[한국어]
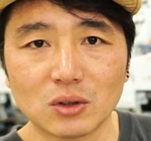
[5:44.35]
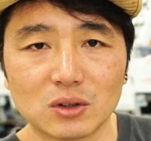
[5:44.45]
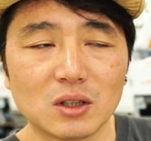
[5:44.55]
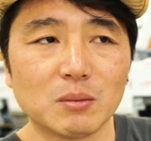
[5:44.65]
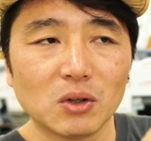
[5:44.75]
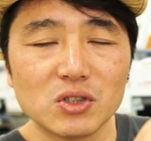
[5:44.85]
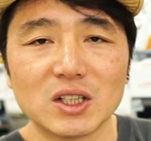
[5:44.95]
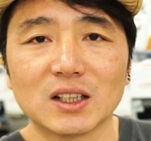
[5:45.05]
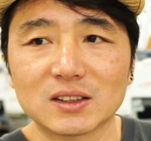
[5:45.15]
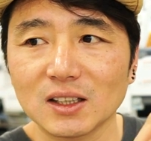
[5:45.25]
그랬더니
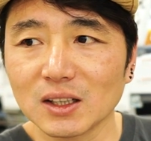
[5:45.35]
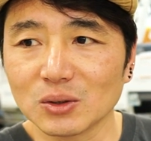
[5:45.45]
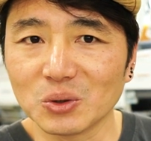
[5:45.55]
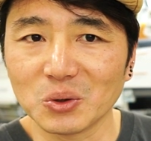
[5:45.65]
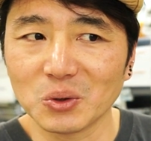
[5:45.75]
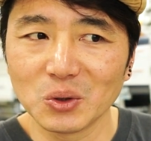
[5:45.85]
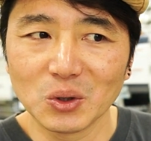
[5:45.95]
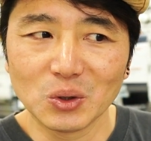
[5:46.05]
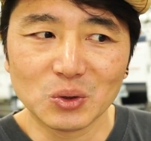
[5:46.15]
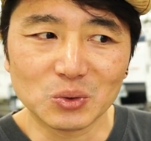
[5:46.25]
먼지가 쌓이고
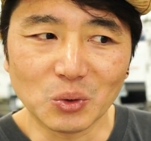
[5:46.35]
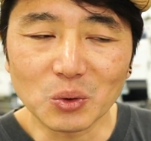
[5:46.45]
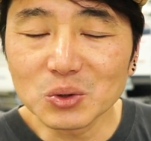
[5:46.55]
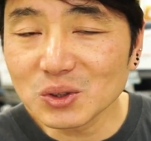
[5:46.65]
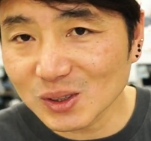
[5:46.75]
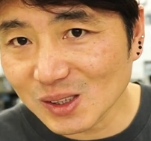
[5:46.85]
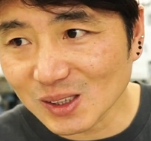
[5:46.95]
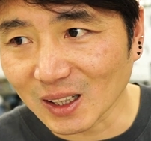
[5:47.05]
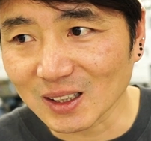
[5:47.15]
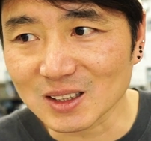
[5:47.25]
녹은
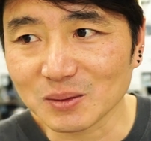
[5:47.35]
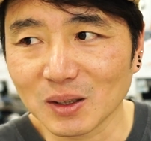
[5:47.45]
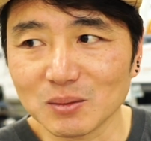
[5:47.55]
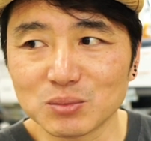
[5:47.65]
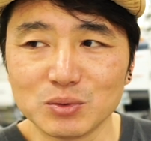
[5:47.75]
쓸진 않았지만